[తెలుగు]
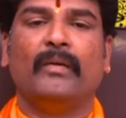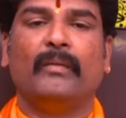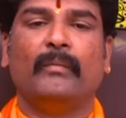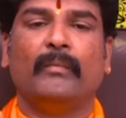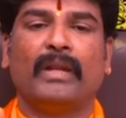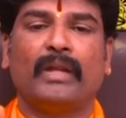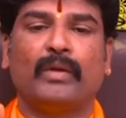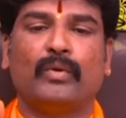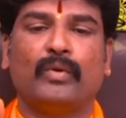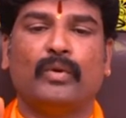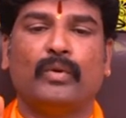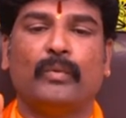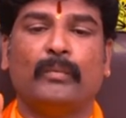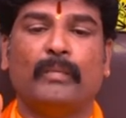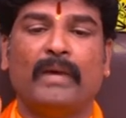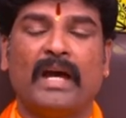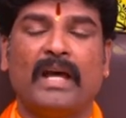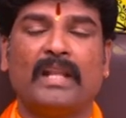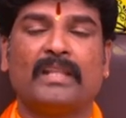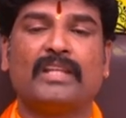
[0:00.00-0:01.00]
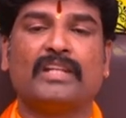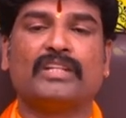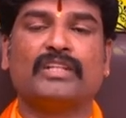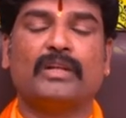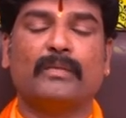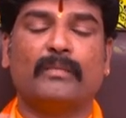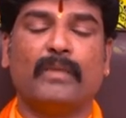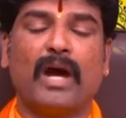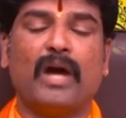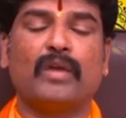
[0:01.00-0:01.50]
మనకు
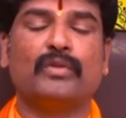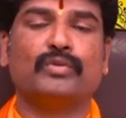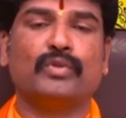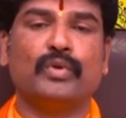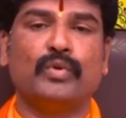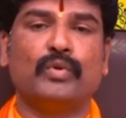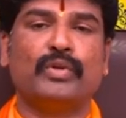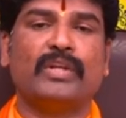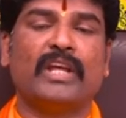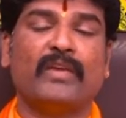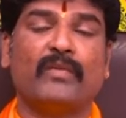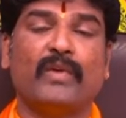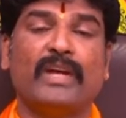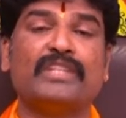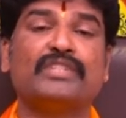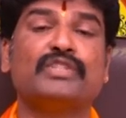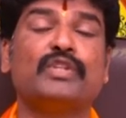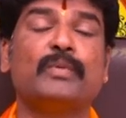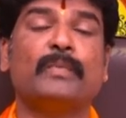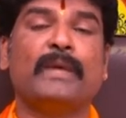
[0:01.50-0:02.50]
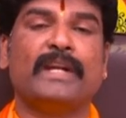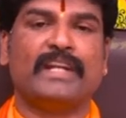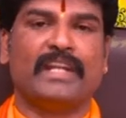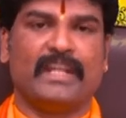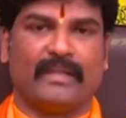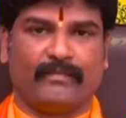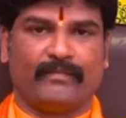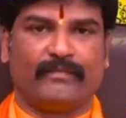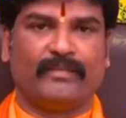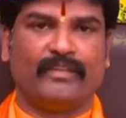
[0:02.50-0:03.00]
మహర్దశలు మారుతూ ఉంటాయి వయస్సును
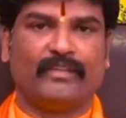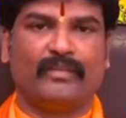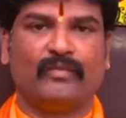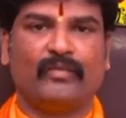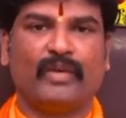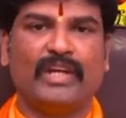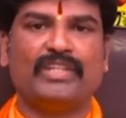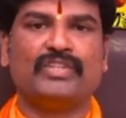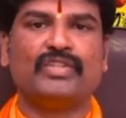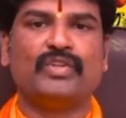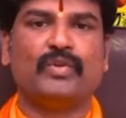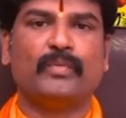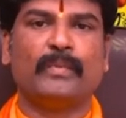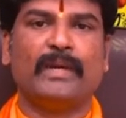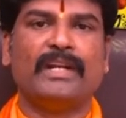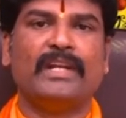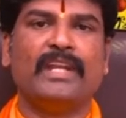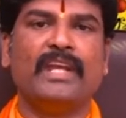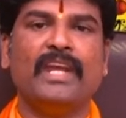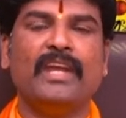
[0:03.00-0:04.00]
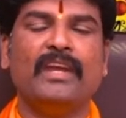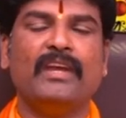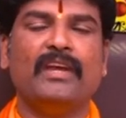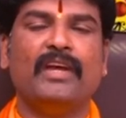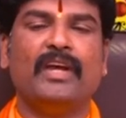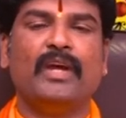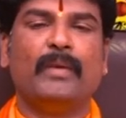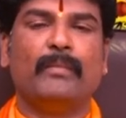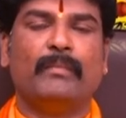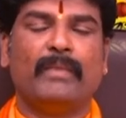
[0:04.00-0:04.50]
బట్టి వయస్సును బట్టి
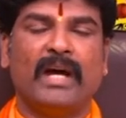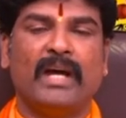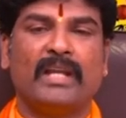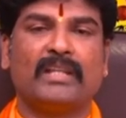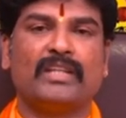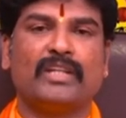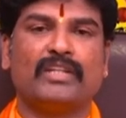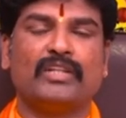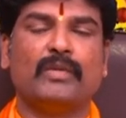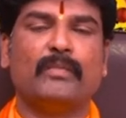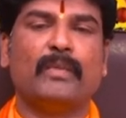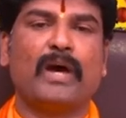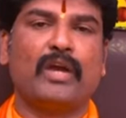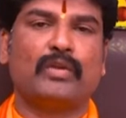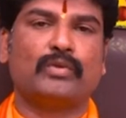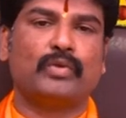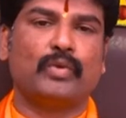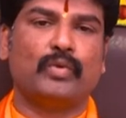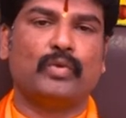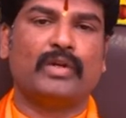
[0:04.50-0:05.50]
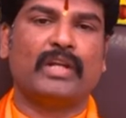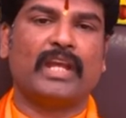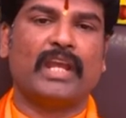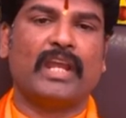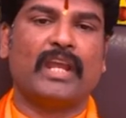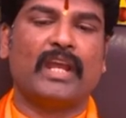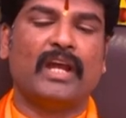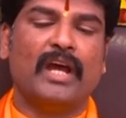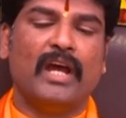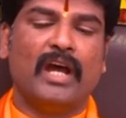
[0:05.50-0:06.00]
మహర్దశలు మారుతూ
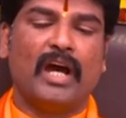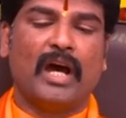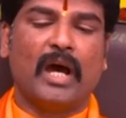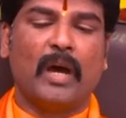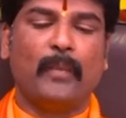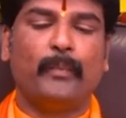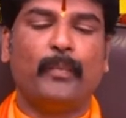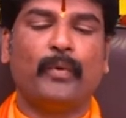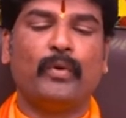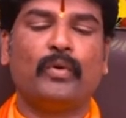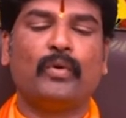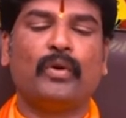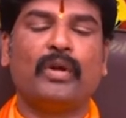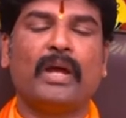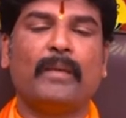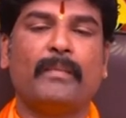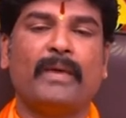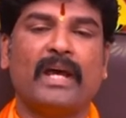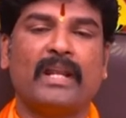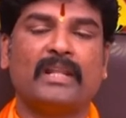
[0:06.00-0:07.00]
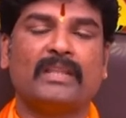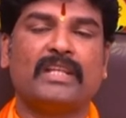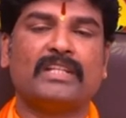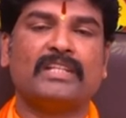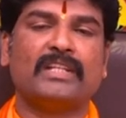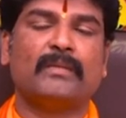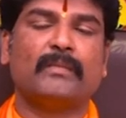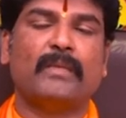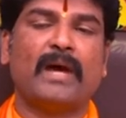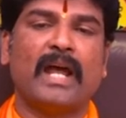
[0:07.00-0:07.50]
ఉంటాయి అప్పుడు కూడా
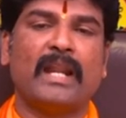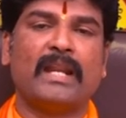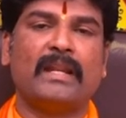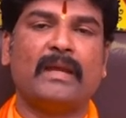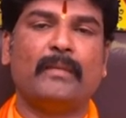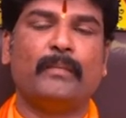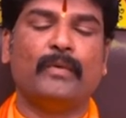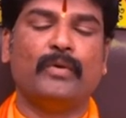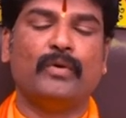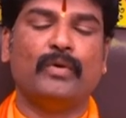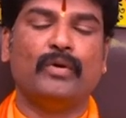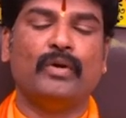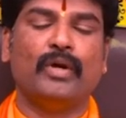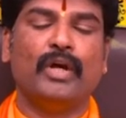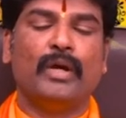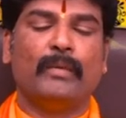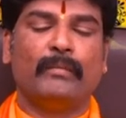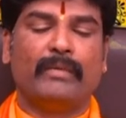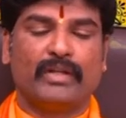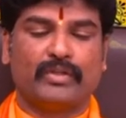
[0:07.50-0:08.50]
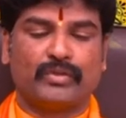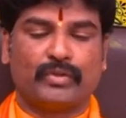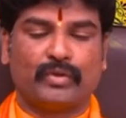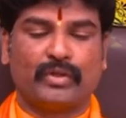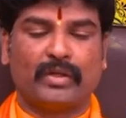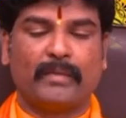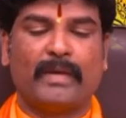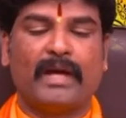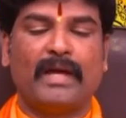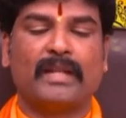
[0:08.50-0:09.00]
మహర్దశలు మారినప్పుడు మన
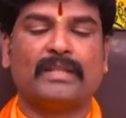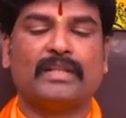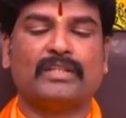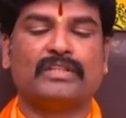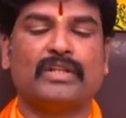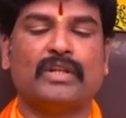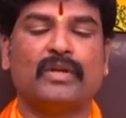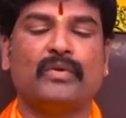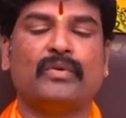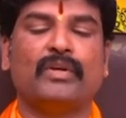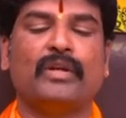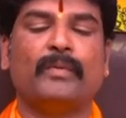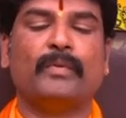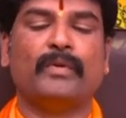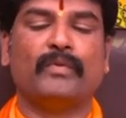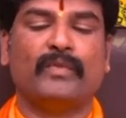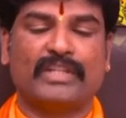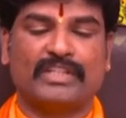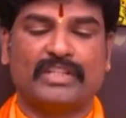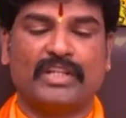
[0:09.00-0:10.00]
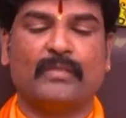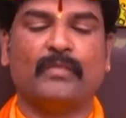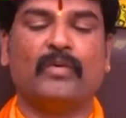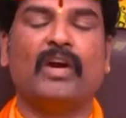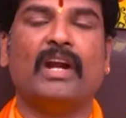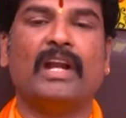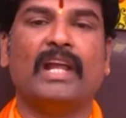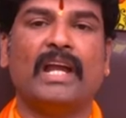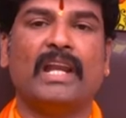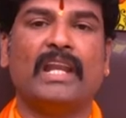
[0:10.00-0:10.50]
శుక్ర మహర్దశలో ఉన్నప్పుడు వజ్రం
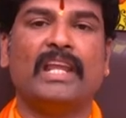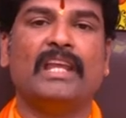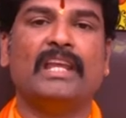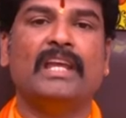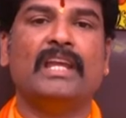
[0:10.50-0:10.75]
వాడాలి